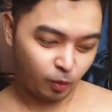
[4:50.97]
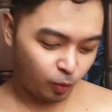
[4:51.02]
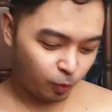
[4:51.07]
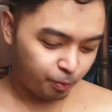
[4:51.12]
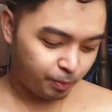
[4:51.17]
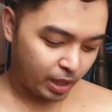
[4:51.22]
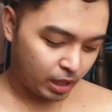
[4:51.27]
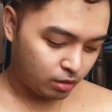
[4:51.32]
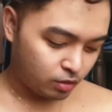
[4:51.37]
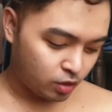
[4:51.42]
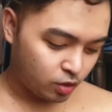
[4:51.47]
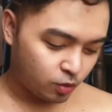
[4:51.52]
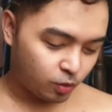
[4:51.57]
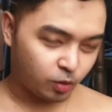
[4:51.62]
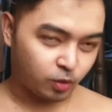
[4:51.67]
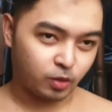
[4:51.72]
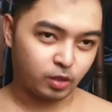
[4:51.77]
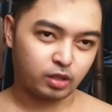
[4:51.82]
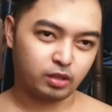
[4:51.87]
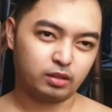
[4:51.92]

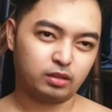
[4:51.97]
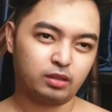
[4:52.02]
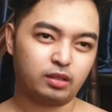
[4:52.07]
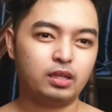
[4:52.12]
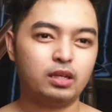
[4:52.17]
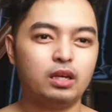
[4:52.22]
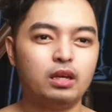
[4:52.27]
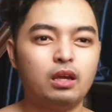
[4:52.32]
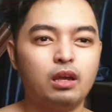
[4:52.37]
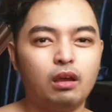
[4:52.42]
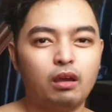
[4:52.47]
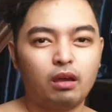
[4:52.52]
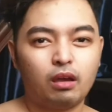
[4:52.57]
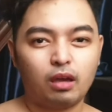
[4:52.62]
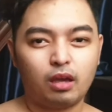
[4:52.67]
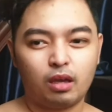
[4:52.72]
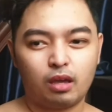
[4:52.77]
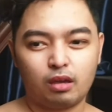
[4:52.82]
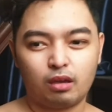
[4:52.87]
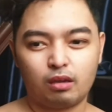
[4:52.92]
opinion,
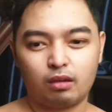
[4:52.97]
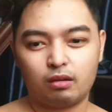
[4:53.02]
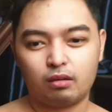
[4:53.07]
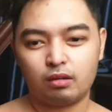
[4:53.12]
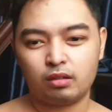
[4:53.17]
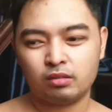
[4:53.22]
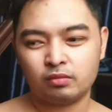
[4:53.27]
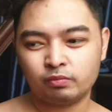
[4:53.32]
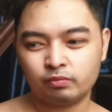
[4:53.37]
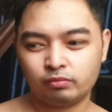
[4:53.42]
eh,